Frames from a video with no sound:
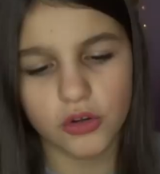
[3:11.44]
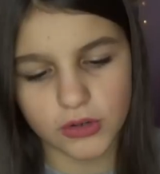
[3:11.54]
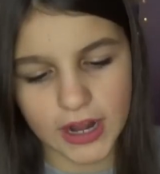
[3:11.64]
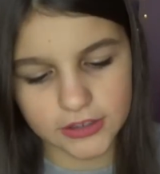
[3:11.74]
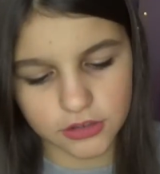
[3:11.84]
con
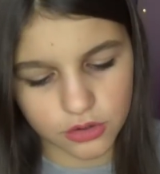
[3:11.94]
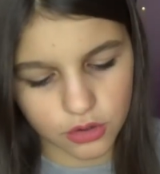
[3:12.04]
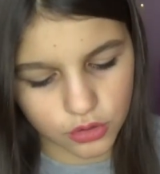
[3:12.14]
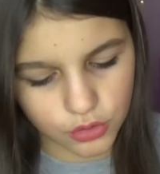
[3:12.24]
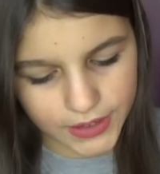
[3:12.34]
un altro
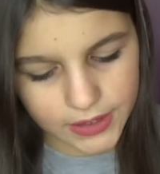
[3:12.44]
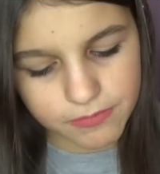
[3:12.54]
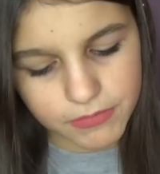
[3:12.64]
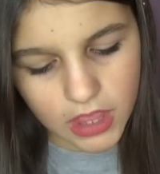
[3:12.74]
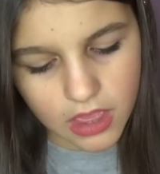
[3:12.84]

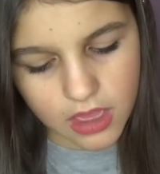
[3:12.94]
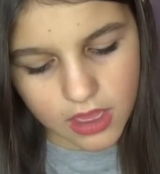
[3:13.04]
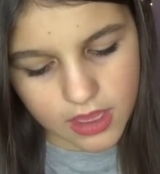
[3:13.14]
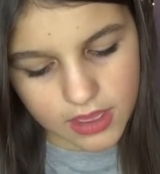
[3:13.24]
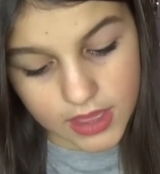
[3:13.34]
colore
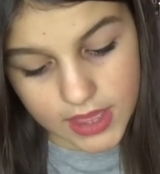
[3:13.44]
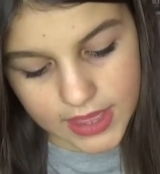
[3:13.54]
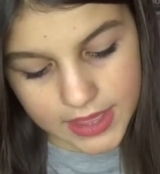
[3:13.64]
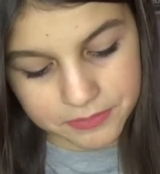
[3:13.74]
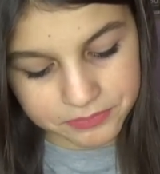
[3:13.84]

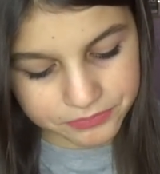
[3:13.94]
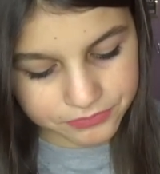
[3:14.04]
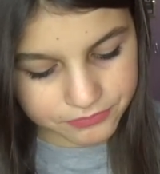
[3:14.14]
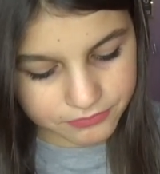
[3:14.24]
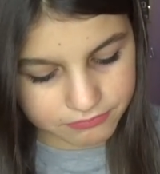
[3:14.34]

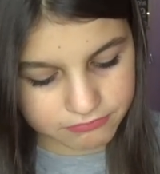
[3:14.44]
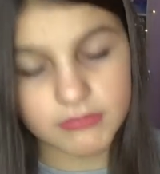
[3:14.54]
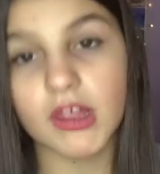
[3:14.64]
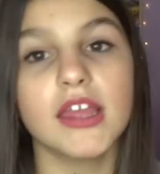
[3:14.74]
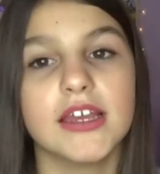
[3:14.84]
e
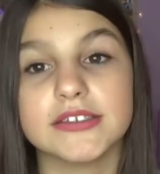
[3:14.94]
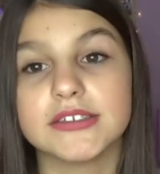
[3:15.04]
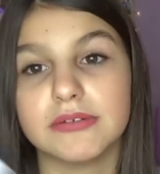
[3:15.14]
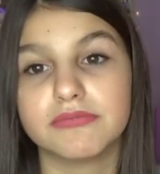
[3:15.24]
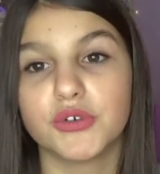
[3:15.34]
oh,
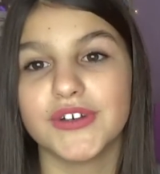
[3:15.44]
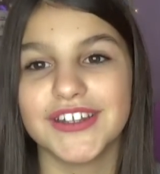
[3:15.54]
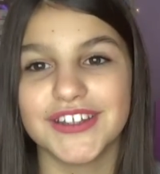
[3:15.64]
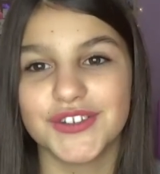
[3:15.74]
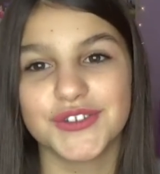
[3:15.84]
niente
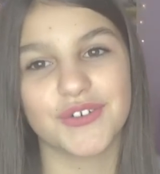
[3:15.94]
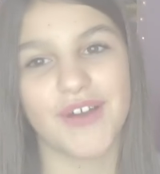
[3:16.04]
quindi tutto